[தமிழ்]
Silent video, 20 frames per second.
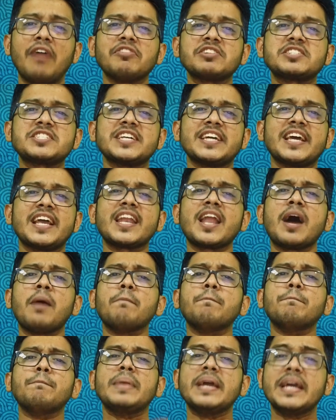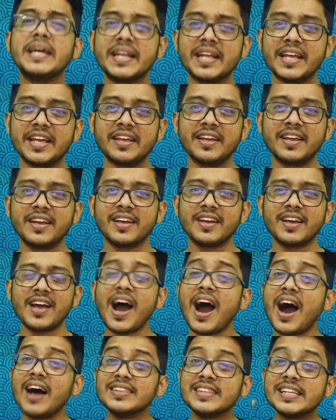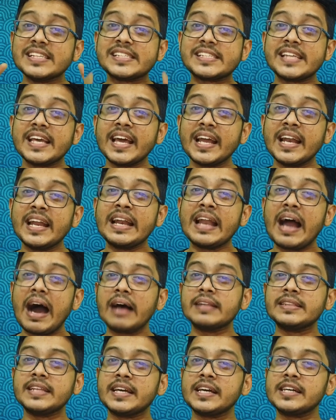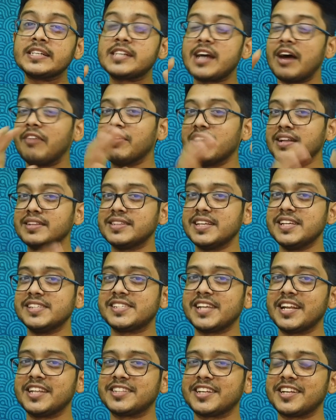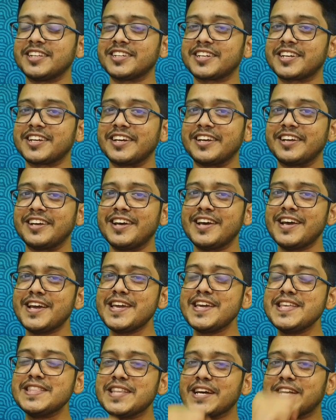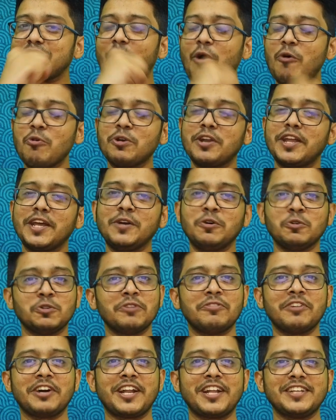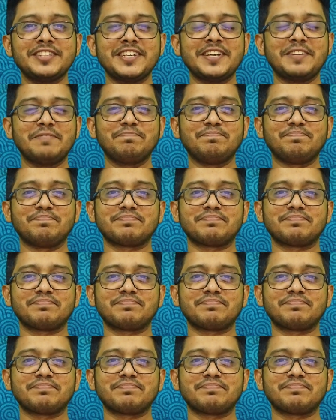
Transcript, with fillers: அவற்றை எல்லாம் மீறி அந்த செயலில் அதிக கவனத்தை செலுத்துறதுக்கு இந்த கவுண்டிங் உதவுகிறது